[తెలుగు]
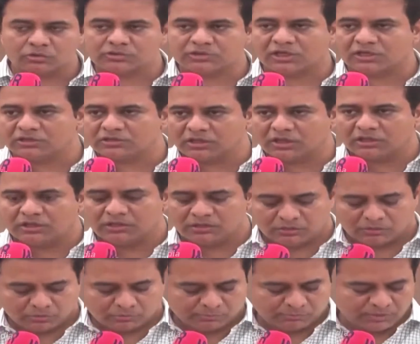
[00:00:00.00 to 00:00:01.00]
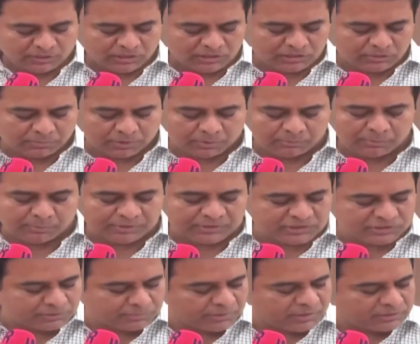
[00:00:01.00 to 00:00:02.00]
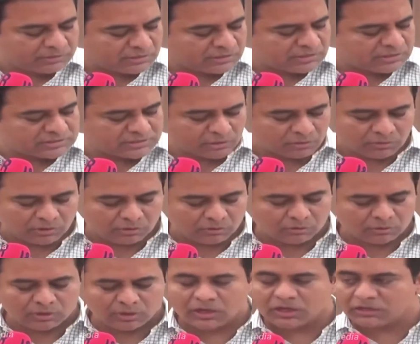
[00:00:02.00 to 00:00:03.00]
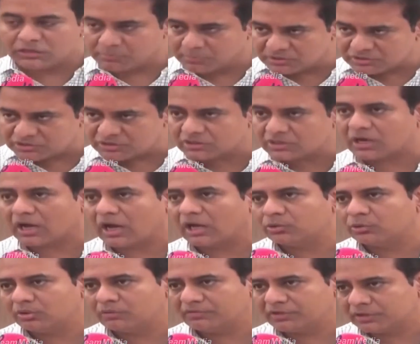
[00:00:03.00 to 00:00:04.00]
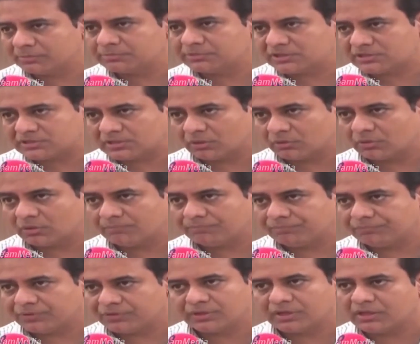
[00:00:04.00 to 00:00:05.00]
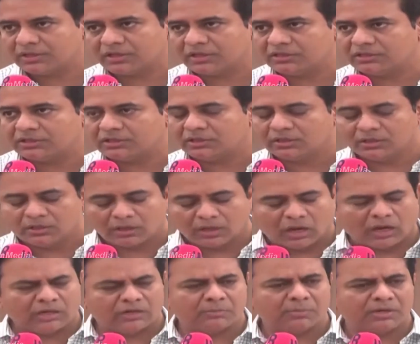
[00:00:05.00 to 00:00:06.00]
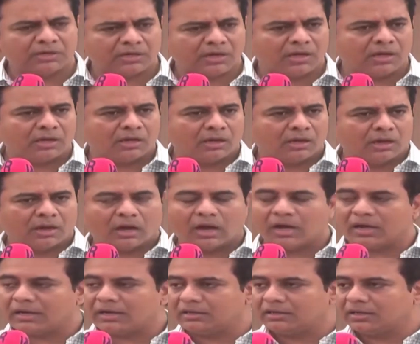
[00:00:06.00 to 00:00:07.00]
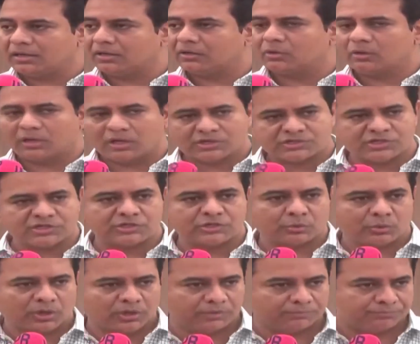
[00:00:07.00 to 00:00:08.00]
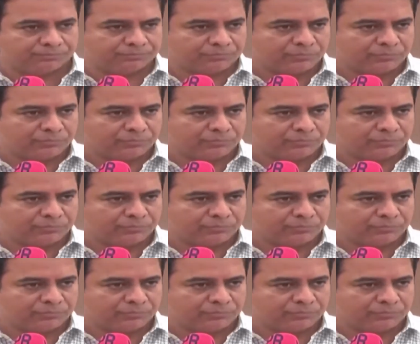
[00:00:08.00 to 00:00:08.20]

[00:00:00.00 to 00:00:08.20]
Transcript: ఏదో జరిగిందని మీరేదో భ్రమింపజేసే ప్రయత్నం చేస్తూ ఉన్నారో ఇది మంచిది కాదు అని విజ్ఞప్తి చేస్తూ ఉన్నాను ఎందుకంటే ఇది అల్టిమేట్గా ఆరేడు నెలల్లో ఎలక్షన్సే ఉన్నాయి